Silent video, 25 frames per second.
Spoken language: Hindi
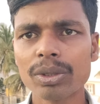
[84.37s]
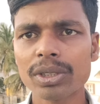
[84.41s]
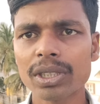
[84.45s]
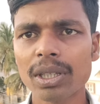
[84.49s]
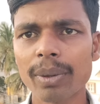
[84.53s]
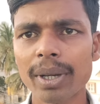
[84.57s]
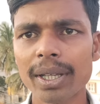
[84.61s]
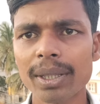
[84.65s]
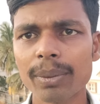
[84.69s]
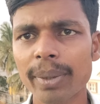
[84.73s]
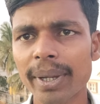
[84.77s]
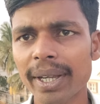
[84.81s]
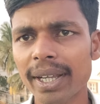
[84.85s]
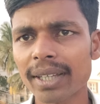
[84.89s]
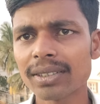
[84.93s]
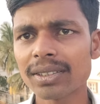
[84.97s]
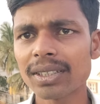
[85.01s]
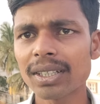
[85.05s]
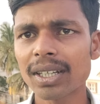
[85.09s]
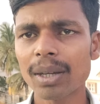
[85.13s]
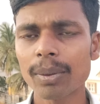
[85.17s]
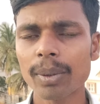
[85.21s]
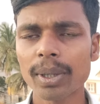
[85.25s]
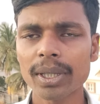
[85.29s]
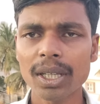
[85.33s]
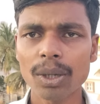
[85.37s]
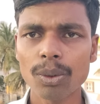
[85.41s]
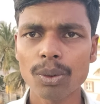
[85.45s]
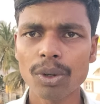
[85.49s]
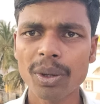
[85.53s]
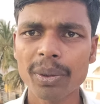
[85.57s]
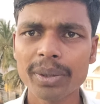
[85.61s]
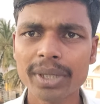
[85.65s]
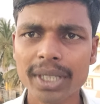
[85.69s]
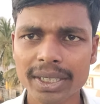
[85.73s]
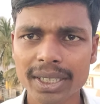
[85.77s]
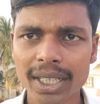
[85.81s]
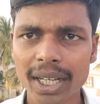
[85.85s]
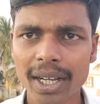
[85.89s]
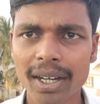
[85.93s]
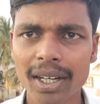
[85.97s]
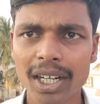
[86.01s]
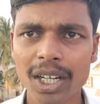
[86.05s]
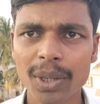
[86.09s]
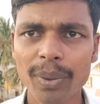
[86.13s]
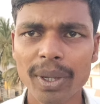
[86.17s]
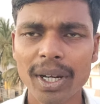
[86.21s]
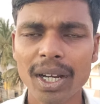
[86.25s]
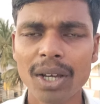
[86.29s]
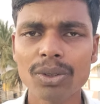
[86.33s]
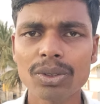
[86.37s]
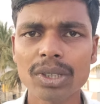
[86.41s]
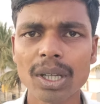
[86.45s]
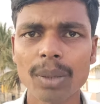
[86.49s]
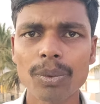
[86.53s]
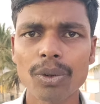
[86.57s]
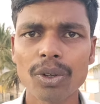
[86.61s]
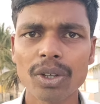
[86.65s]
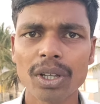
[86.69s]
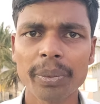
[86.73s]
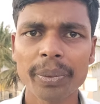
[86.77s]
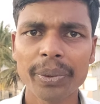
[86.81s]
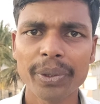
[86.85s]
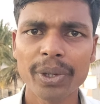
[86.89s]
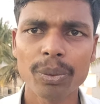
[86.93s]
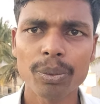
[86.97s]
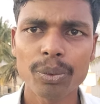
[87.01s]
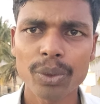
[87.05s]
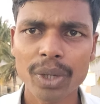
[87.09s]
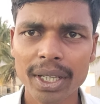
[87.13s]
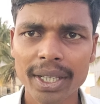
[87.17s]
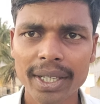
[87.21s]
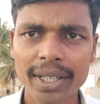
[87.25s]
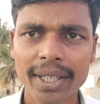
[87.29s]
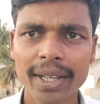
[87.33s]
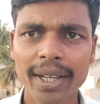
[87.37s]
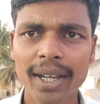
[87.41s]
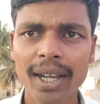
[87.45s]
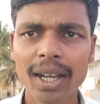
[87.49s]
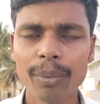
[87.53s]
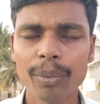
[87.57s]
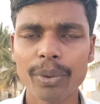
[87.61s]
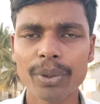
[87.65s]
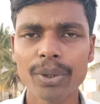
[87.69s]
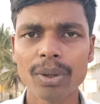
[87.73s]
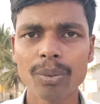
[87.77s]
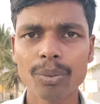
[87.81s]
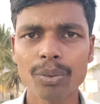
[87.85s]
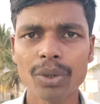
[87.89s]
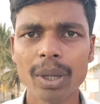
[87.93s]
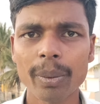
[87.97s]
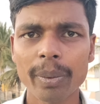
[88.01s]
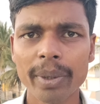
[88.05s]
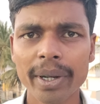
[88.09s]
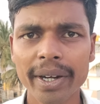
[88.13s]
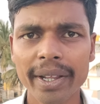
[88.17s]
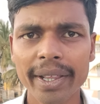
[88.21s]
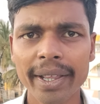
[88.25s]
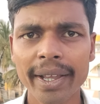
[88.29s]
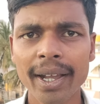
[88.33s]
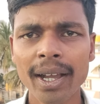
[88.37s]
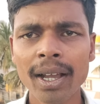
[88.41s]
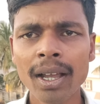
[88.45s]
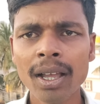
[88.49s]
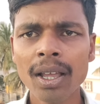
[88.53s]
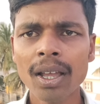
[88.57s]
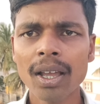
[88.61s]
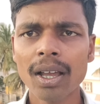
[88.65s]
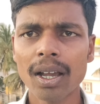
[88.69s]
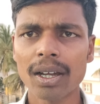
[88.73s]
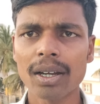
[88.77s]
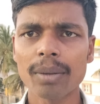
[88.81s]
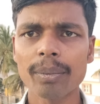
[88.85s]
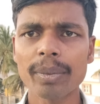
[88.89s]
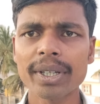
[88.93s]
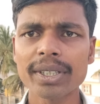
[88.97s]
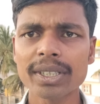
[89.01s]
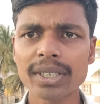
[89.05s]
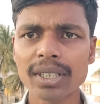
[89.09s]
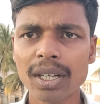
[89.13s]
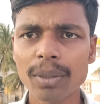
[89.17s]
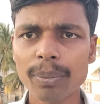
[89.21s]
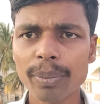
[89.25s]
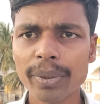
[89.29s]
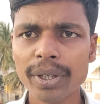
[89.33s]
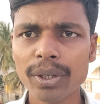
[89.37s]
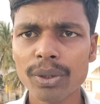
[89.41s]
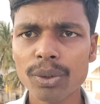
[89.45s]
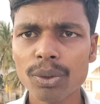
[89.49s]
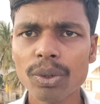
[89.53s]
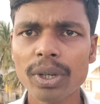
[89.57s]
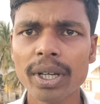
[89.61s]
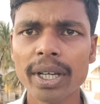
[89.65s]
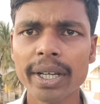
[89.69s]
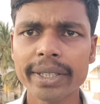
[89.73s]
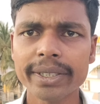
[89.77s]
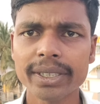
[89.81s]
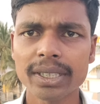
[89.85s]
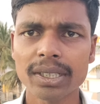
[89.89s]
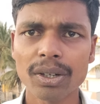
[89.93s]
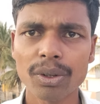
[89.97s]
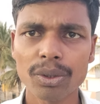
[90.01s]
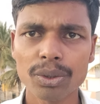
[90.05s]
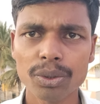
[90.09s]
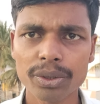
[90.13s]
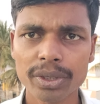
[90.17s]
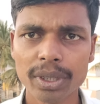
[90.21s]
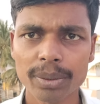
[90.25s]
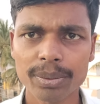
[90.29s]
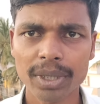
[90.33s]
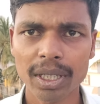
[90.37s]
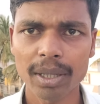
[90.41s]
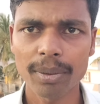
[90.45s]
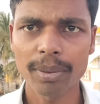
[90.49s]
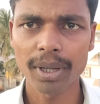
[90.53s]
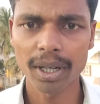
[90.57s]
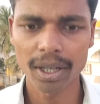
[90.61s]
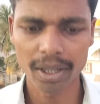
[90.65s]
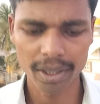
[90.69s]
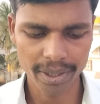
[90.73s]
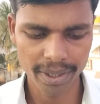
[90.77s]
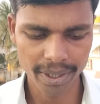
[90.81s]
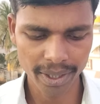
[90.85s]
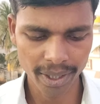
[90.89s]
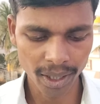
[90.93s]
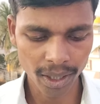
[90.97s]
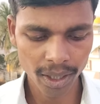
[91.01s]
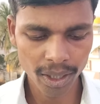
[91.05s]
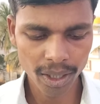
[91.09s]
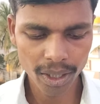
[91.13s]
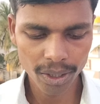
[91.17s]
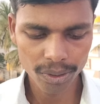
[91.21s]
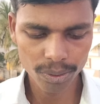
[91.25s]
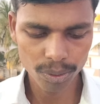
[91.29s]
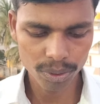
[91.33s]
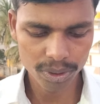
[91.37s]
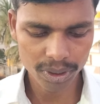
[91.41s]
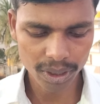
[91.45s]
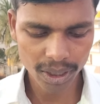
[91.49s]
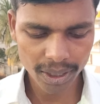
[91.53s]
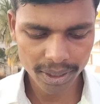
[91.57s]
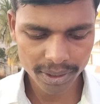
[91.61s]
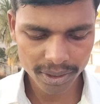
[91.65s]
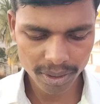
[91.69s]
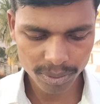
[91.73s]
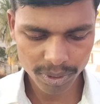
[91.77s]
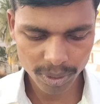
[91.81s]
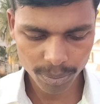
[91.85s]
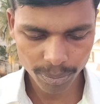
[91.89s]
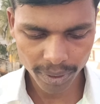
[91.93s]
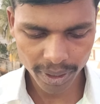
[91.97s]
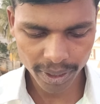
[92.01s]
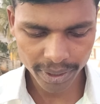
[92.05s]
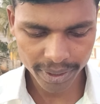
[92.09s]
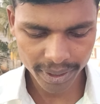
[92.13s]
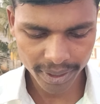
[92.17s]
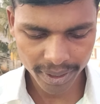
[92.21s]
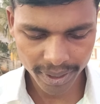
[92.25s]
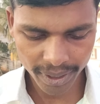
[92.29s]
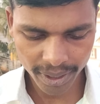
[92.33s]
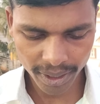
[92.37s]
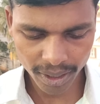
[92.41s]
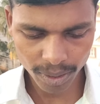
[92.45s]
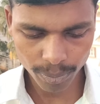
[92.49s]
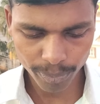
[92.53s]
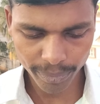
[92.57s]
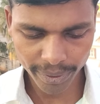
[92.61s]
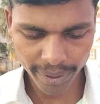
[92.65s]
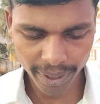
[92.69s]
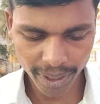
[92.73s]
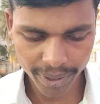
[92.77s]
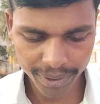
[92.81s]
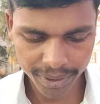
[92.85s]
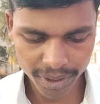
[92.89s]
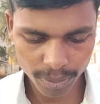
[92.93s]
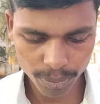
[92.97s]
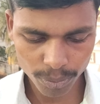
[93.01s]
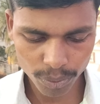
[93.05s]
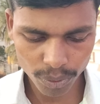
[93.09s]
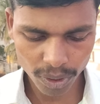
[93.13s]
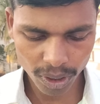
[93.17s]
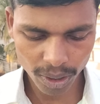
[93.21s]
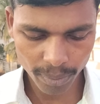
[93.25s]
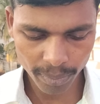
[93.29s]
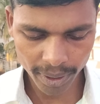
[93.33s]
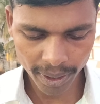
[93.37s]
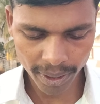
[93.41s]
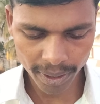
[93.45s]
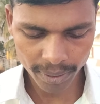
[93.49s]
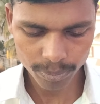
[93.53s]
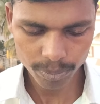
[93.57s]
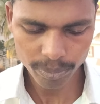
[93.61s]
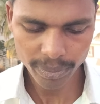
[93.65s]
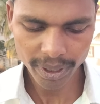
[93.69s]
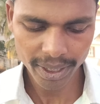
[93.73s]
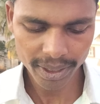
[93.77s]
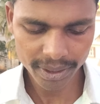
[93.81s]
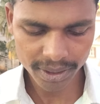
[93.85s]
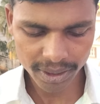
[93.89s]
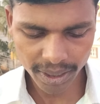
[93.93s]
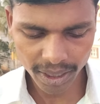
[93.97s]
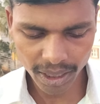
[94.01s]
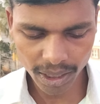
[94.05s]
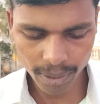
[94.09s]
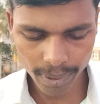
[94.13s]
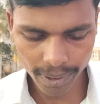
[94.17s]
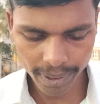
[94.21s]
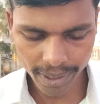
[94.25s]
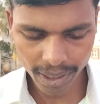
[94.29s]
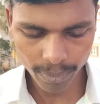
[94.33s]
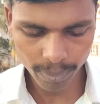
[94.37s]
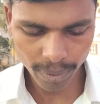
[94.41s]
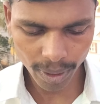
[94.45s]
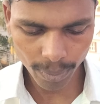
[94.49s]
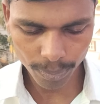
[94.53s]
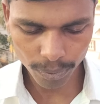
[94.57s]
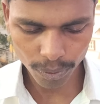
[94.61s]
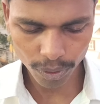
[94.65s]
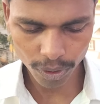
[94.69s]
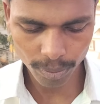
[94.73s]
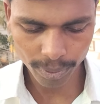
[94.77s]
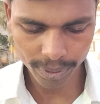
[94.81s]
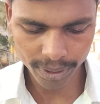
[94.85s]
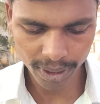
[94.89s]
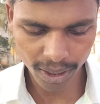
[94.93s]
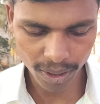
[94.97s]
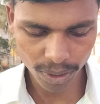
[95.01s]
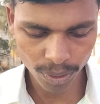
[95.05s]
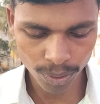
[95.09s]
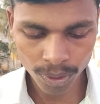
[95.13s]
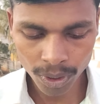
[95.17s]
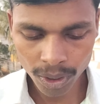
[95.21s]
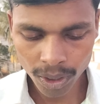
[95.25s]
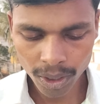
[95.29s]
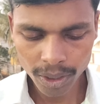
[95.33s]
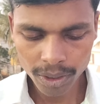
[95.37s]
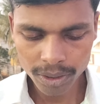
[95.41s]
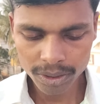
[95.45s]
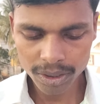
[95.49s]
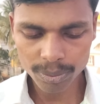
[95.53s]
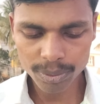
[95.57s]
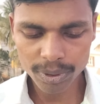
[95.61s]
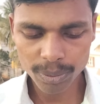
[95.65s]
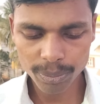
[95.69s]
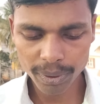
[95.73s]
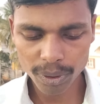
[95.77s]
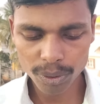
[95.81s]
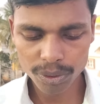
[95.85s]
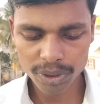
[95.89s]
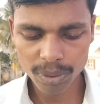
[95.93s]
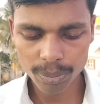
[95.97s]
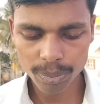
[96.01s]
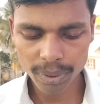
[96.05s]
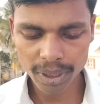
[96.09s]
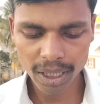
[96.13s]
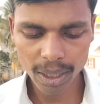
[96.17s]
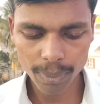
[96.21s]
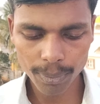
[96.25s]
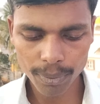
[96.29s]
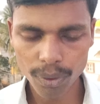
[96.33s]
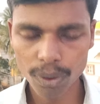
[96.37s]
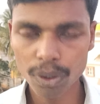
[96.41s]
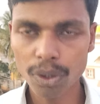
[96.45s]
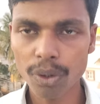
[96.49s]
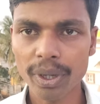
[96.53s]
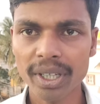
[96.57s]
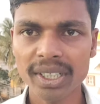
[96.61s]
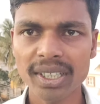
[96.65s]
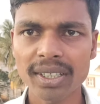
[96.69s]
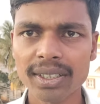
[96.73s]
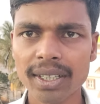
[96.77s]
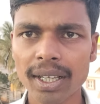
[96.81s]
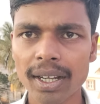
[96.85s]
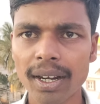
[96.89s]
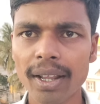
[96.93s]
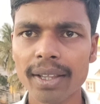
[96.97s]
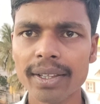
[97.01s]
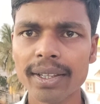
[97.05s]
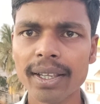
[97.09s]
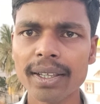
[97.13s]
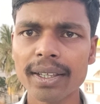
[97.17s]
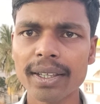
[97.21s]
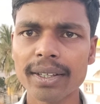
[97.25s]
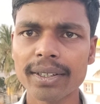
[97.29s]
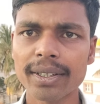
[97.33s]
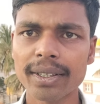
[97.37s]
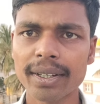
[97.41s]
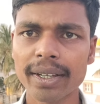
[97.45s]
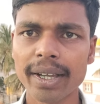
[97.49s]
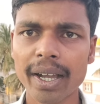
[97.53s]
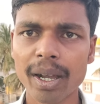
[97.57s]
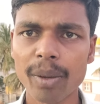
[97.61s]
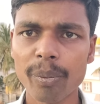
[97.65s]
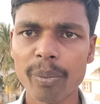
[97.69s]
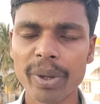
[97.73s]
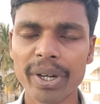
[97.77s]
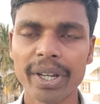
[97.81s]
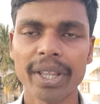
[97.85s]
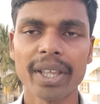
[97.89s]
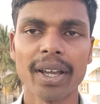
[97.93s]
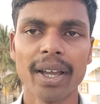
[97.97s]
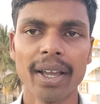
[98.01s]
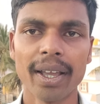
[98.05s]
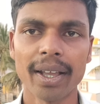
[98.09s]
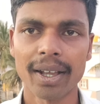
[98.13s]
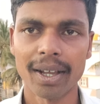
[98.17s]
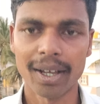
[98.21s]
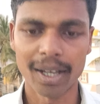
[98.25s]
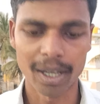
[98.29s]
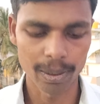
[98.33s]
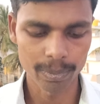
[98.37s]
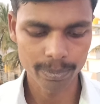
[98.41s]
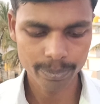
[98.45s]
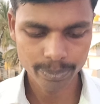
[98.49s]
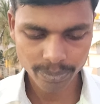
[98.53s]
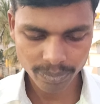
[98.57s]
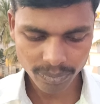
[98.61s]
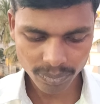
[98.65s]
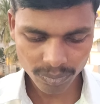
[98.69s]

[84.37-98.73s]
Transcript: उसके बाद वैकेंसी कब रहा था वो भी चर्चा करने वाला हूँ तो आप लोग ये वीडियो पूरा देखिएगा वीडियो में पूरा बने रहिएगा अगर मेरे चैनल पर न्यू है चैनल को जरूर सब्सक्राइब कर लीजिएगा तो चलिए सबसे पहले टी के कंपनी का इंटरव्यू कब है वैकेंसी कब है ये मैं आप लोगों को बता रहा हूँ सबसे पहले उससे पहले आप लोग लोकेशन जान लीजिए ये टी के कंपनी है कहाँ